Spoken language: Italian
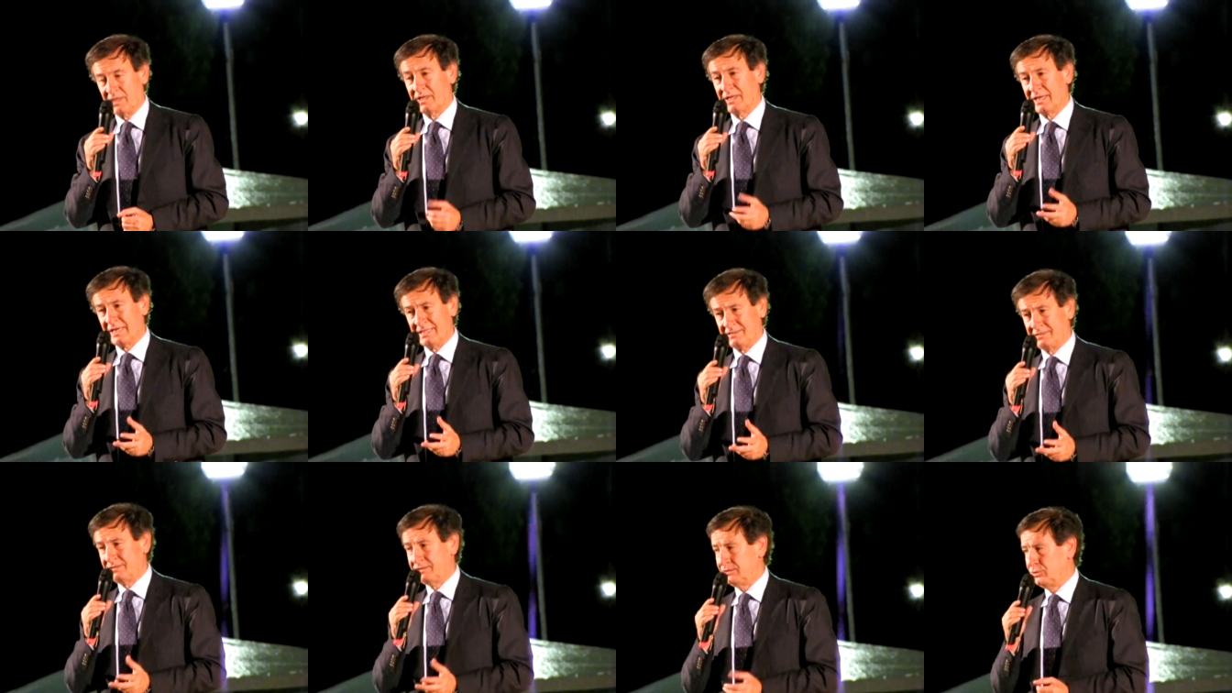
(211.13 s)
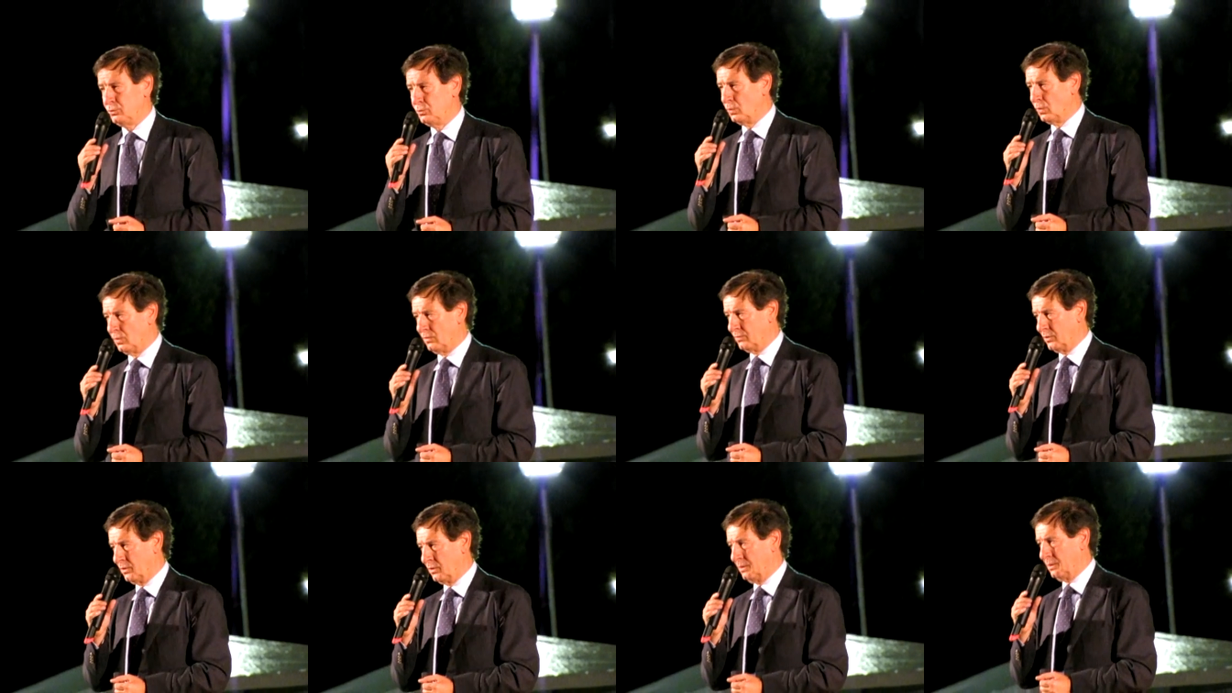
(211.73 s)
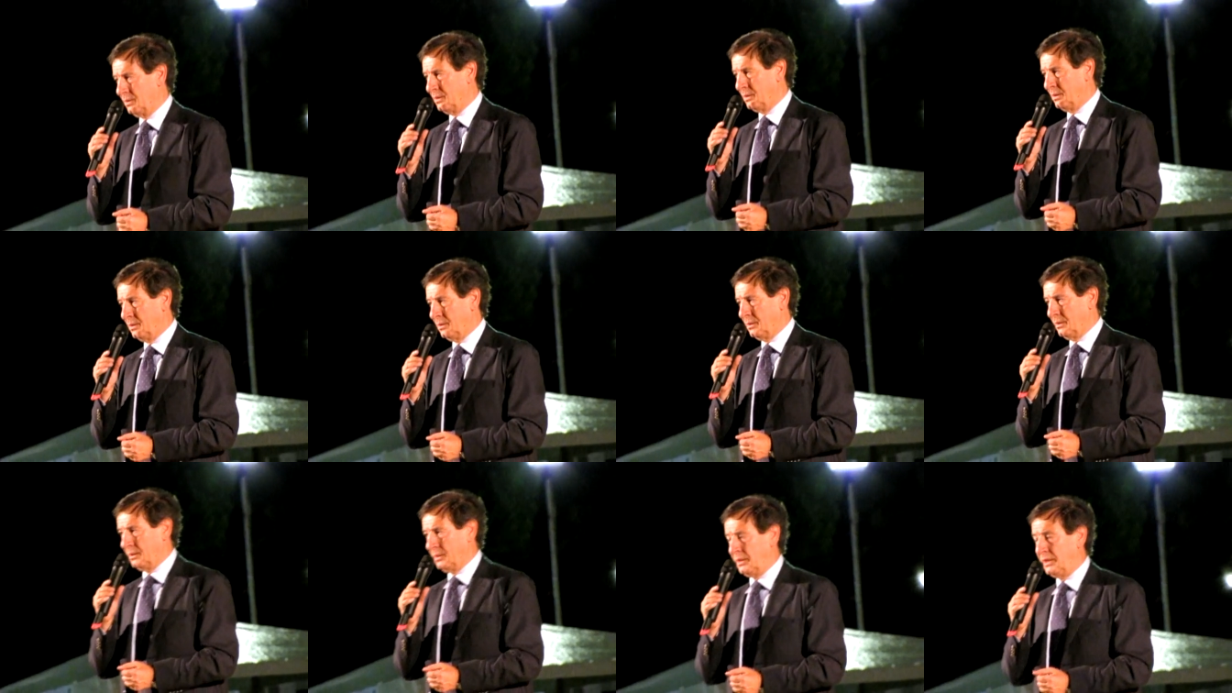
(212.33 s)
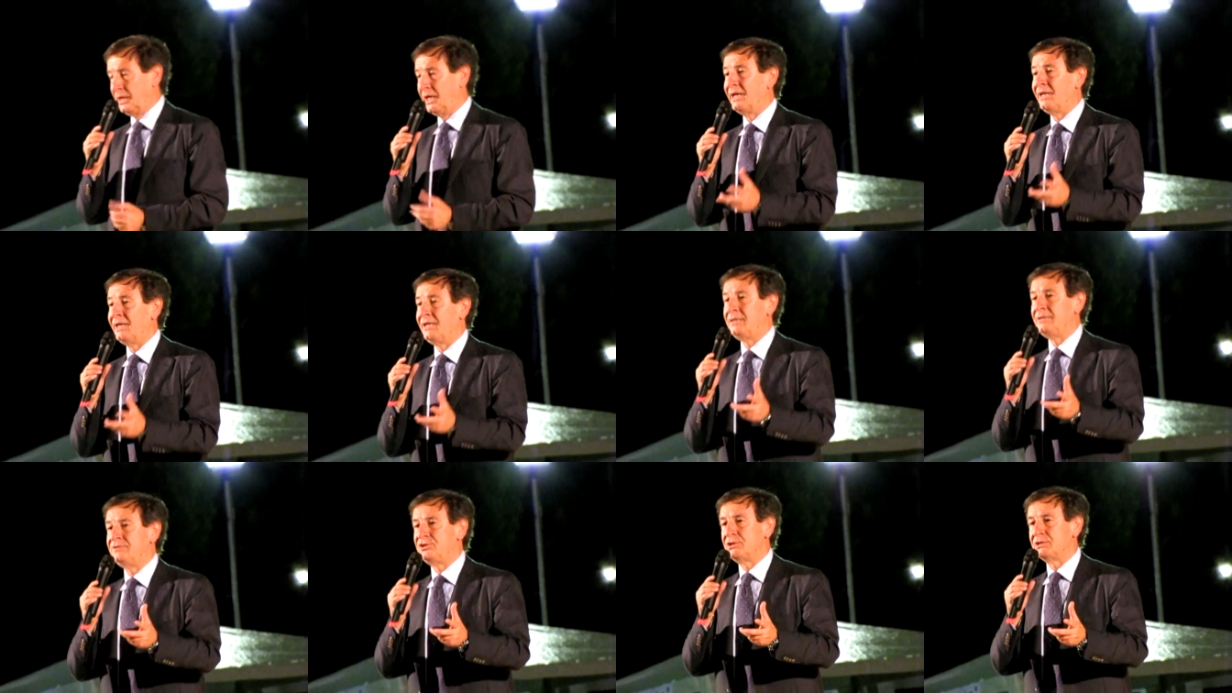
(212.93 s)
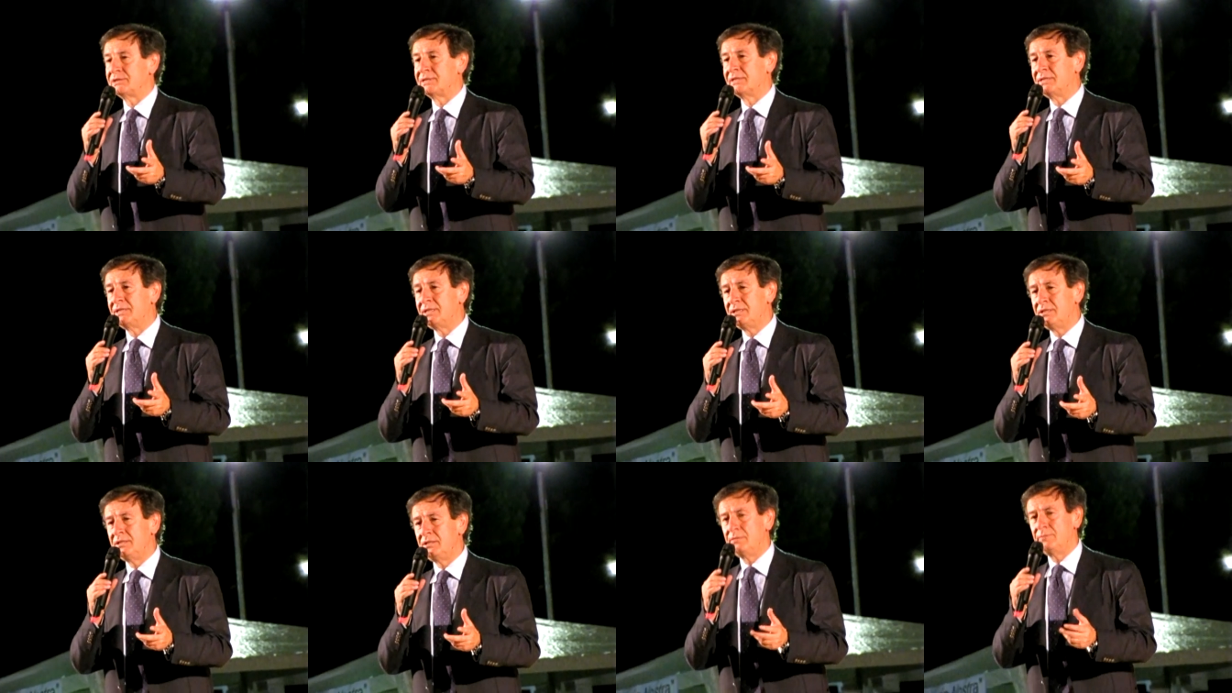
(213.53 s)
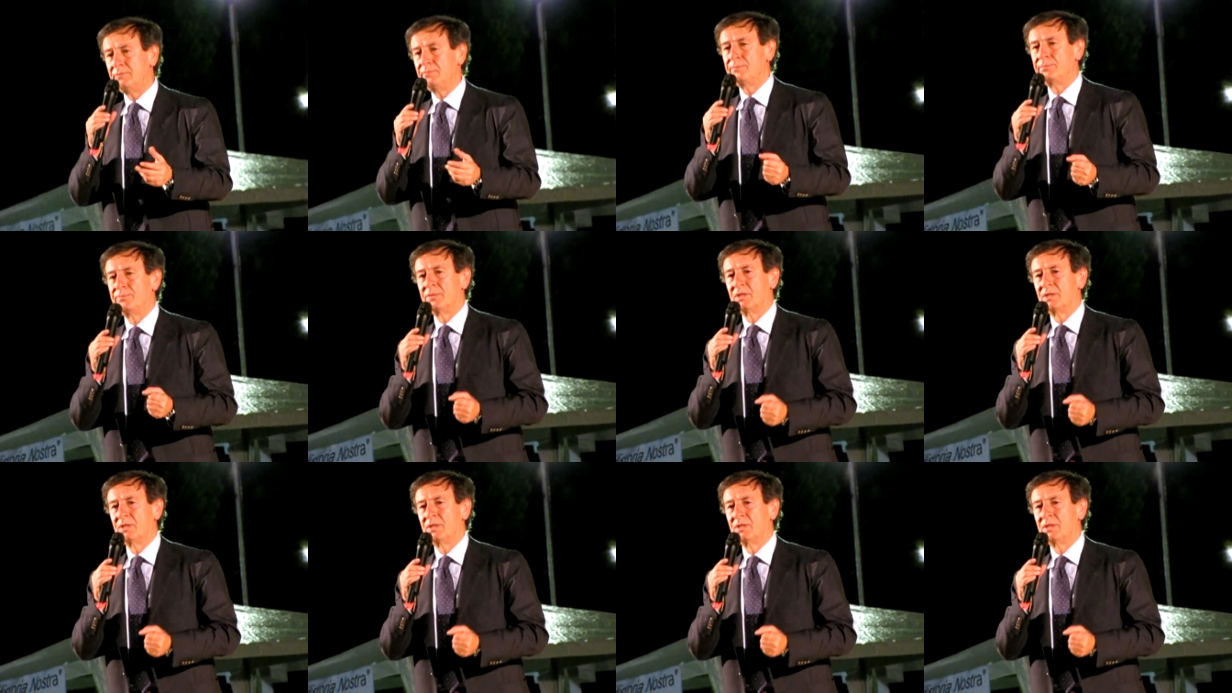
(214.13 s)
Grazie di nuovo. E agli cittadini